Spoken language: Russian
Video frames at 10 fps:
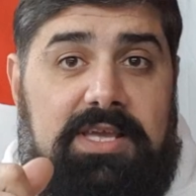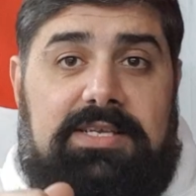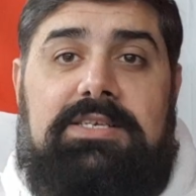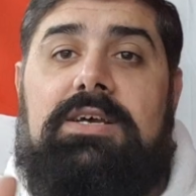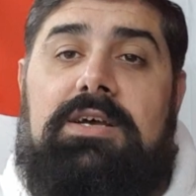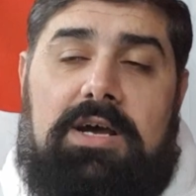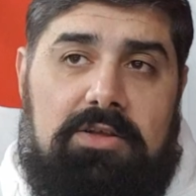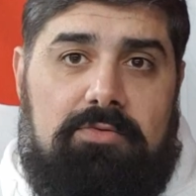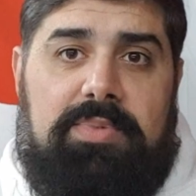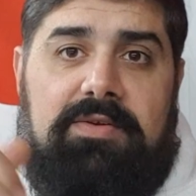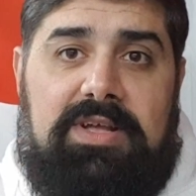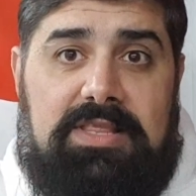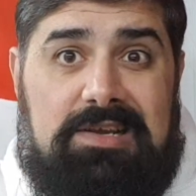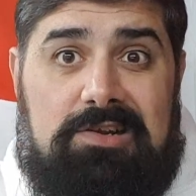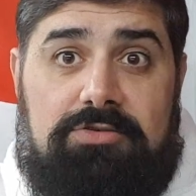keys, оно
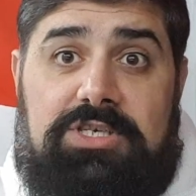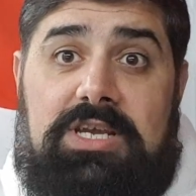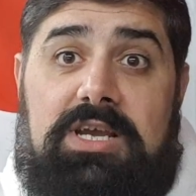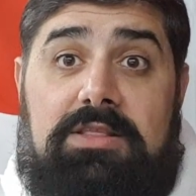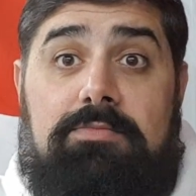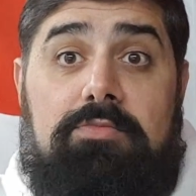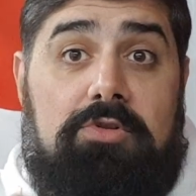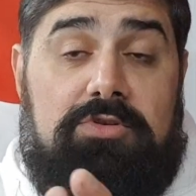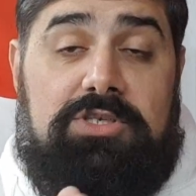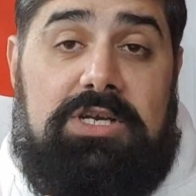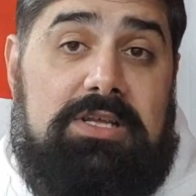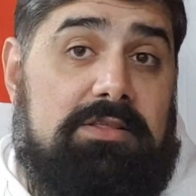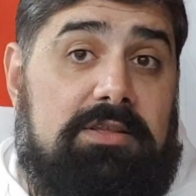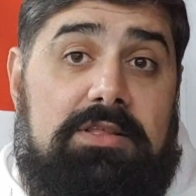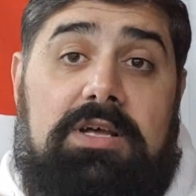приватных ключей от
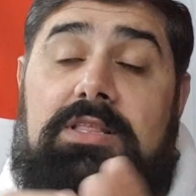блокчейна, да,